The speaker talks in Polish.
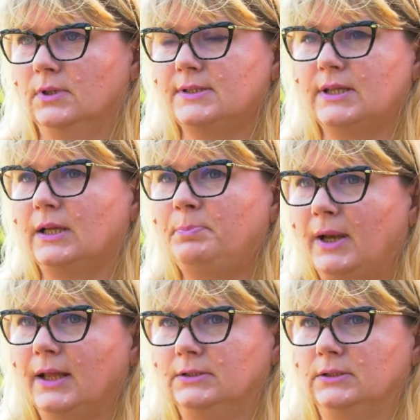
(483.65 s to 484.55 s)
Stare
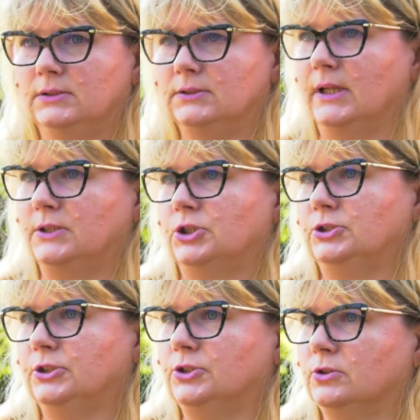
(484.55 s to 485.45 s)
plany z lat
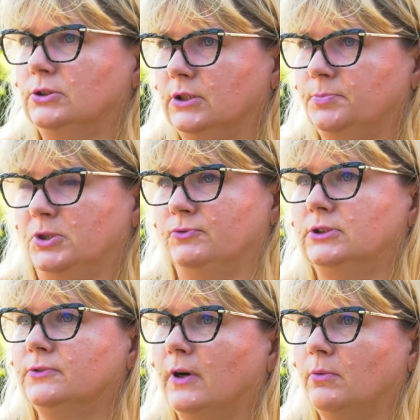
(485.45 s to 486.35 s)
60.
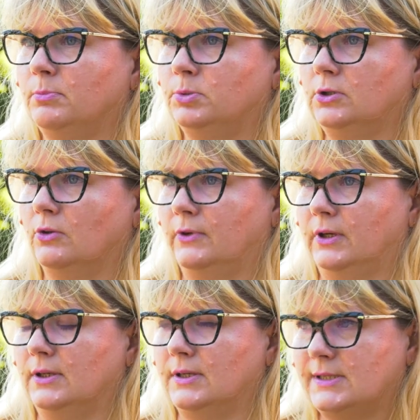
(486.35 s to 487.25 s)
przewidywały
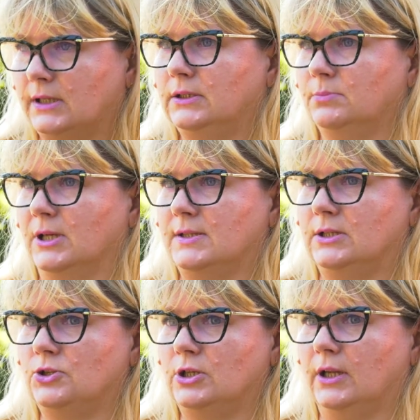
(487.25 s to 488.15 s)
budowę sali
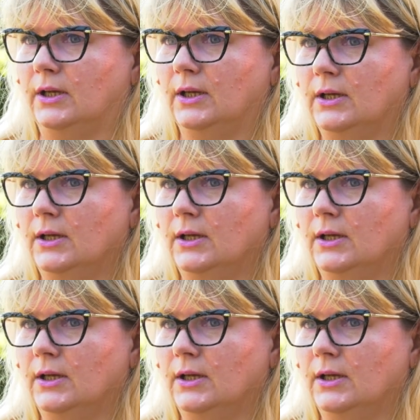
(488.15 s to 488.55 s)
gimnastycznej.